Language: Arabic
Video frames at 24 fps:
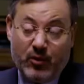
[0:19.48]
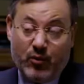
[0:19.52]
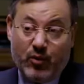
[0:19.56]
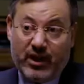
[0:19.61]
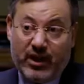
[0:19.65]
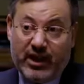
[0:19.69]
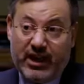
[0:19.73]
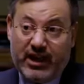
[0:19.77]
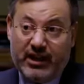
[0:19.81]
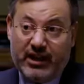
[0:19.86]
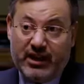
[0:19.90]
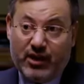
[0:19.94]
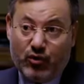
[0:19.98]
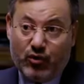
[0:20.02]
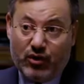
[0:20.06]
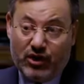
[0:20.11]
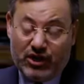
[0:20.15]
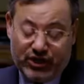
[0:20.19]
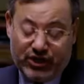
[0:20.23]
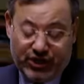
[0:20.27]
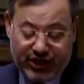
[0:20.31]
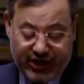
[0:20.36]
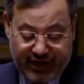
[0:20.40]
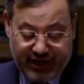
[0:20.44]
وكأن
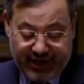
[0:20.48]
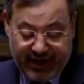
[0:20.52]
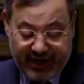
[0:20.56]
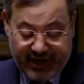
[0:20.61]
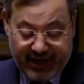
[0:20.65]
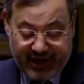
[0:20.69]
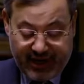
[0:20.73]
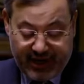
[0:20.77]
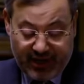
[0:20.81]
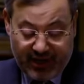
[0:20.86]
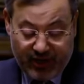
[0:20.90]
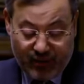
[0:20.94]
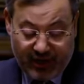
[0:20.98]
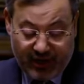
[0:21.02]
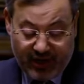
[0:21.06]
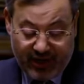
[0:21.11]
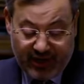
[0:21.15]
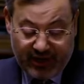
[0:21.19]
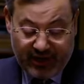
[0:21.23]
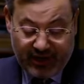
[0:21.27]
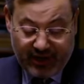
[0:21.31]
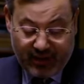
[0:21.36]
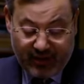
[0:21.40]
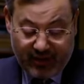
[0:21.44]
كل شيء كان يجري
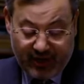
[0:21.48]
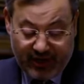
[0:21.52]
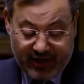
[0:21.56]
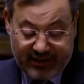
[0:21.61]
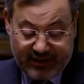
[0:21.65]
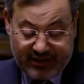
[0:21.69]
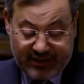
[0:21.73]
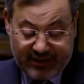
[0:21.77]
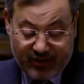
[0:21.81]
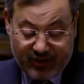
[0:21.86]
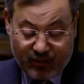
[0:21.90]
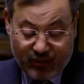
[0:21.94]
وراء الكواليس